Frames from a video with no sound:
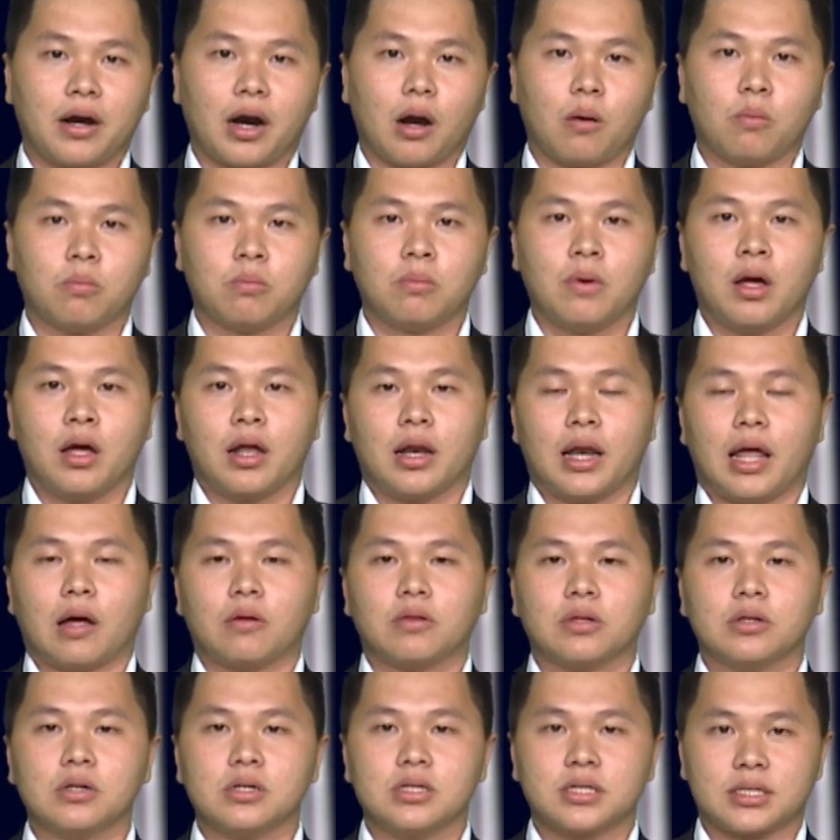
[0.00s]
mở rộng,
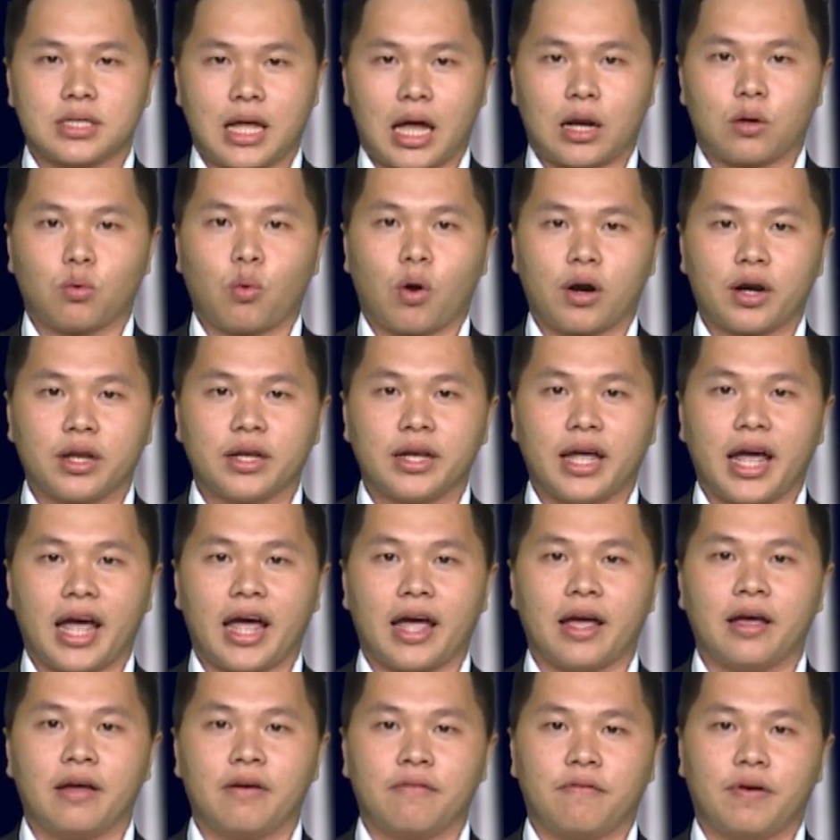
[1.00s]
lão tướng Stan
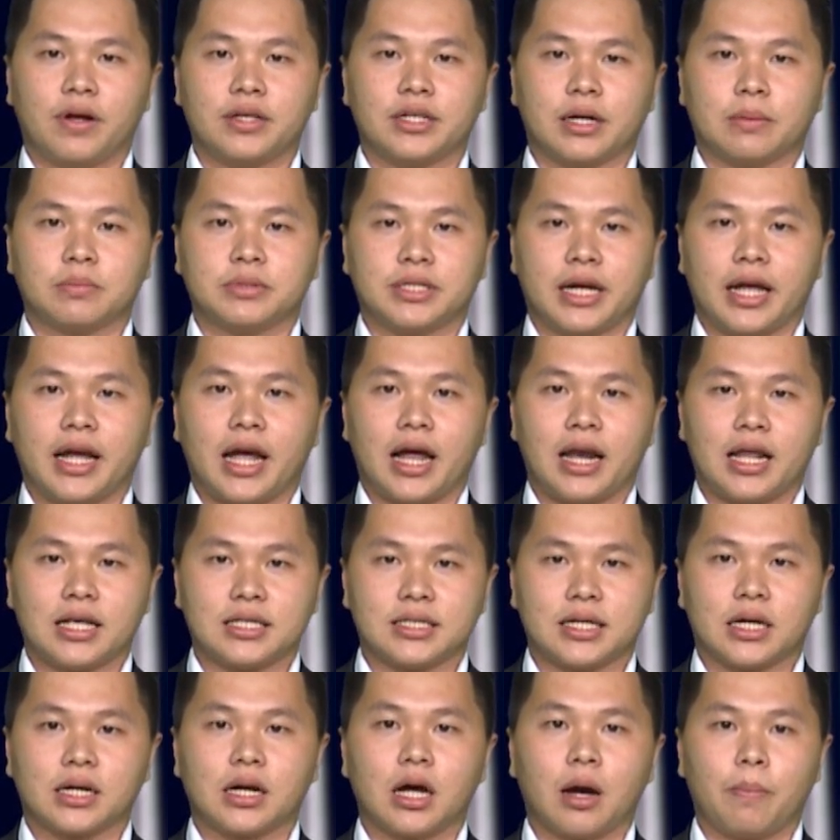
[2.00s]
Wawrinka phải chạm trán
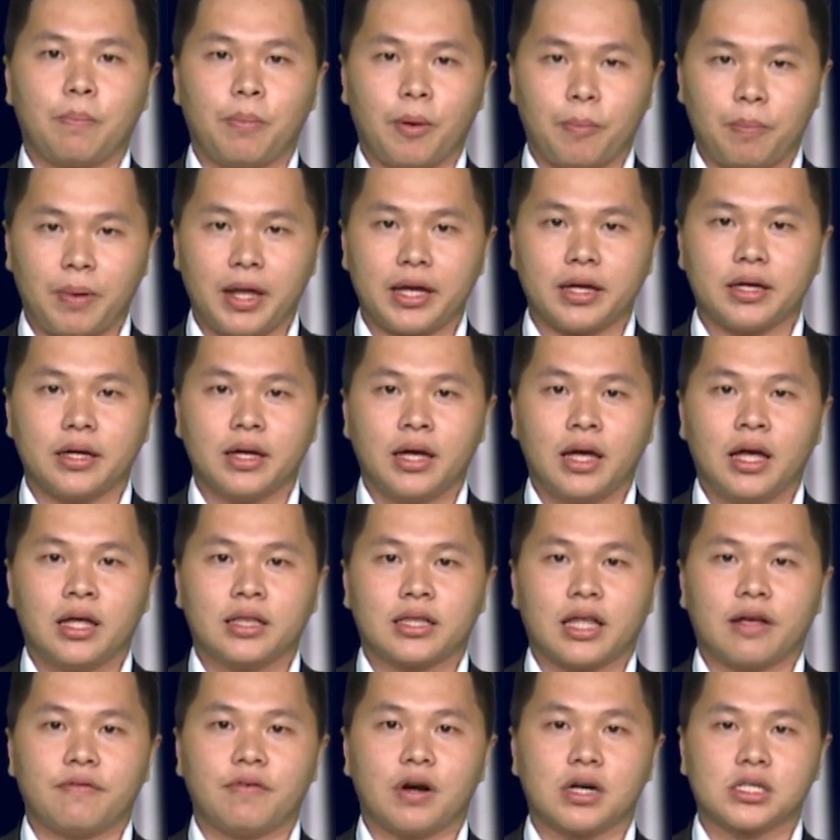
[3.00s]
Alexander Public,
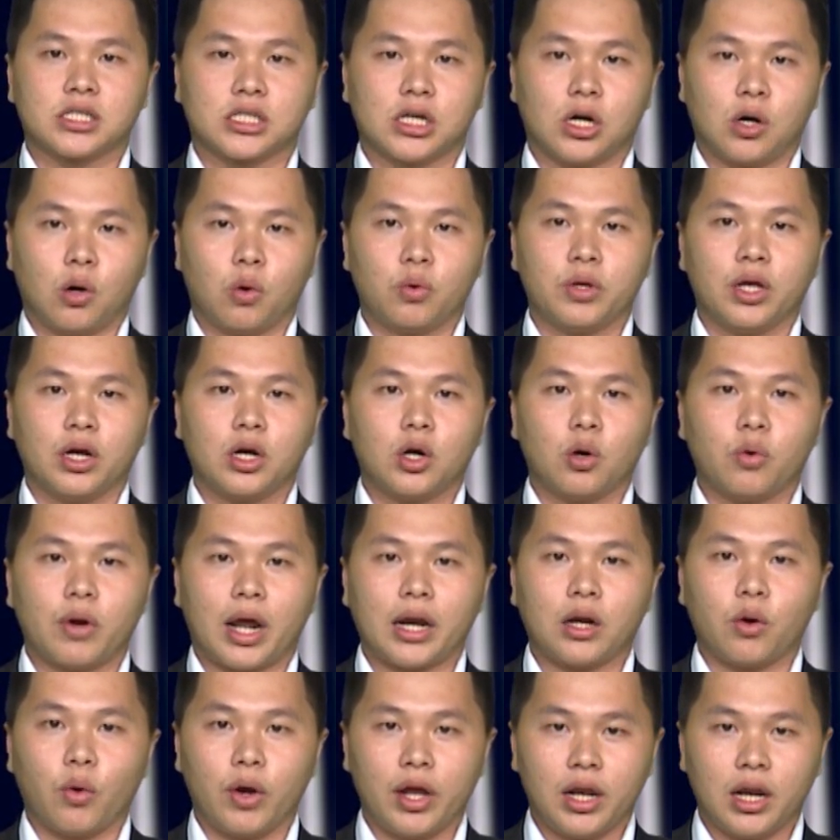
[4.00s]
tay vợt sở hữu những cú
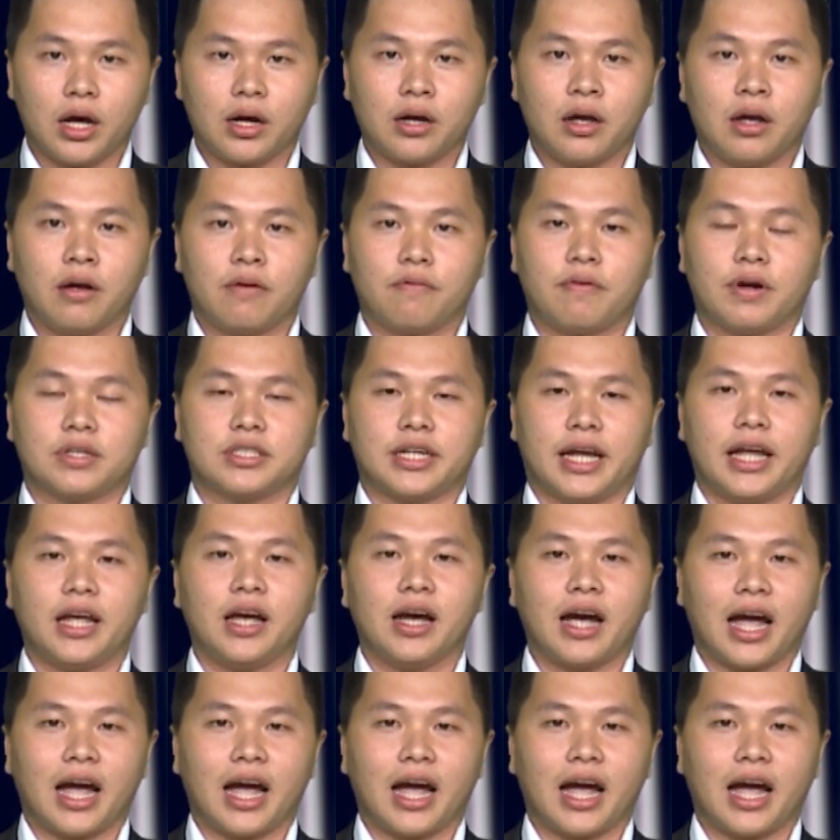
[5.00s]
đánh uy lực và trẻ